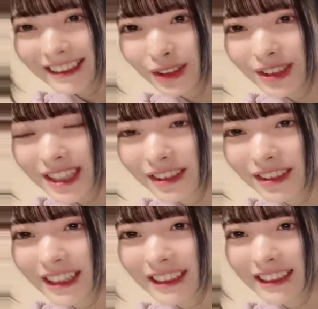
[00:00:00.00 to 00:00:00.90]
きっと最
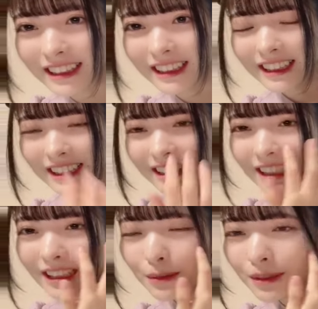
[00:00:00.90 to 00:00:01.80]
後が人気
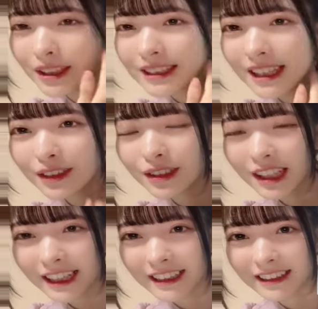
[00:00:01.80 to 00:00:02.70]
大体みんな最後ら
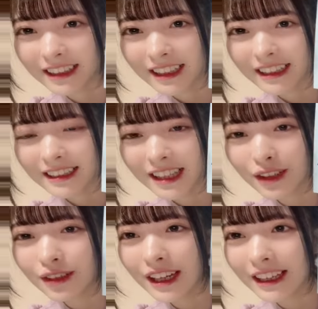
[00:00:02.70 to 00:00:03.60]
へん最
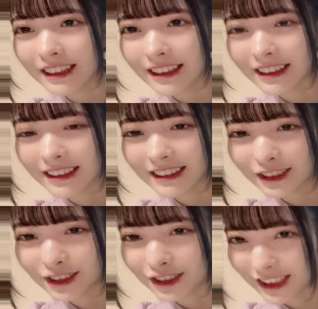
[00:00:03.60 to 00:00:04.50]
後らへん
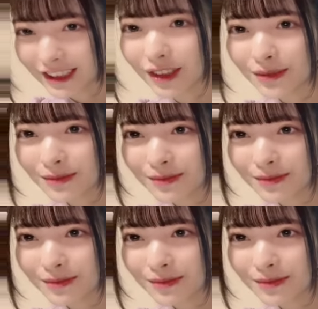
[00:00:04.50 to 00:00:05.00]
来るでしょ